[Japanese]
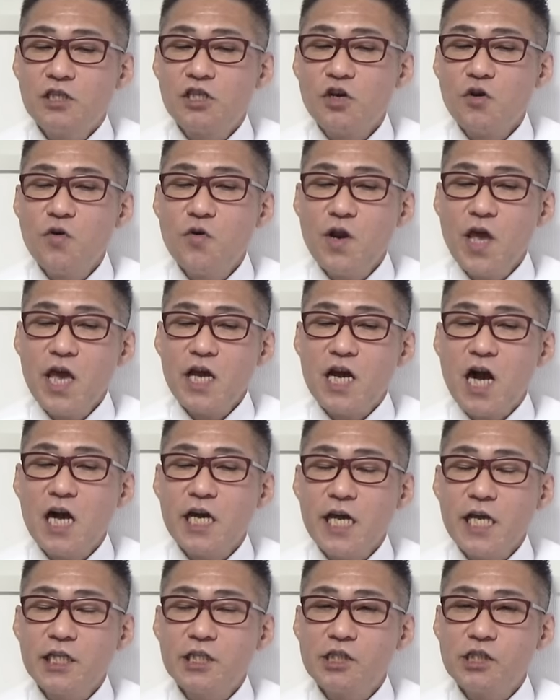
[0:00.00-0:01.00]
条例
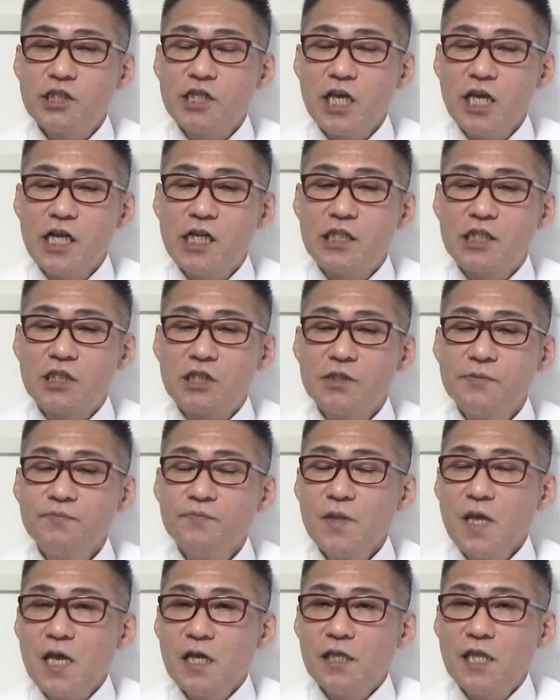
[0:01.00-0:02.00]
可決成立
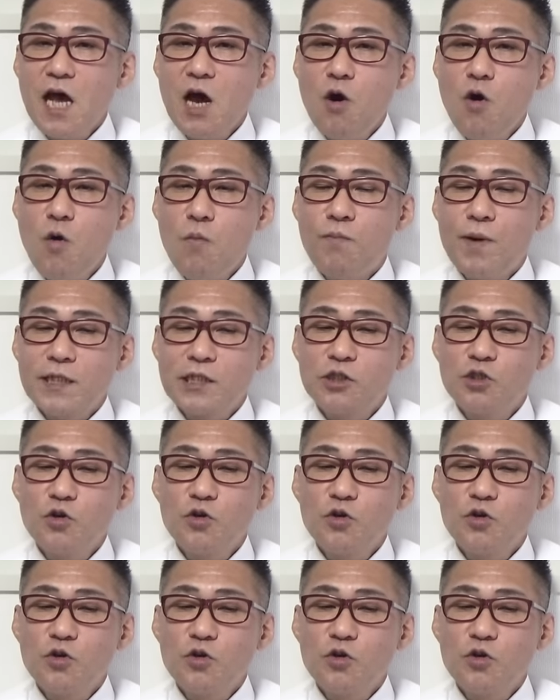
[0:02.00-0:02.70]
なお罰